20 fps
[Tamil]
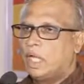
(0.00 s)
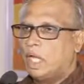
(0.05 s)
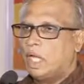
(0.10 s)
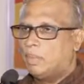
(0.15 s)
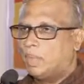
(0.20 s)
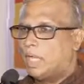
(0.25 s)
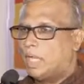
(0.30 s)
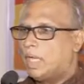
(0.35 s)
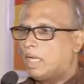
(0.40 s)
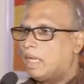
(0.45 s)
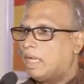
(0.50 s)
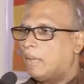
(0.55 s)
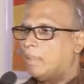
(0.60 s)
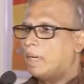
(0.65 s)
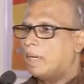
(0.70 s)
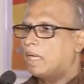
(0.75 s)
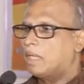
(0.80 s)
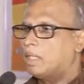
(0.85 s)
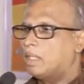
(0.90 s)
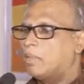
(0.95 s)

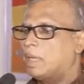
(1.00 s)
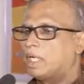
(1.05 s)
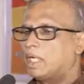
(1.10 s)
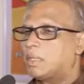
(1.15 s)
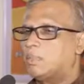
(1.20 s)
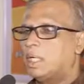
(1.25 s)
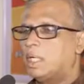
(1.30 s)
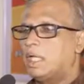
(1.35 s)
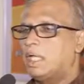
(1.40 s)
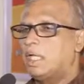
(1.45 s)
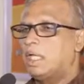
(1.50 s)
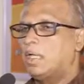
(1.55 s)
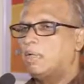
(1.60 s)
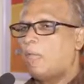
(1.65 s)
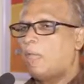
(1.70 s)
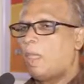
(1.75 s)
அபகரிக்கப்பட்டது மட்டுமல்ல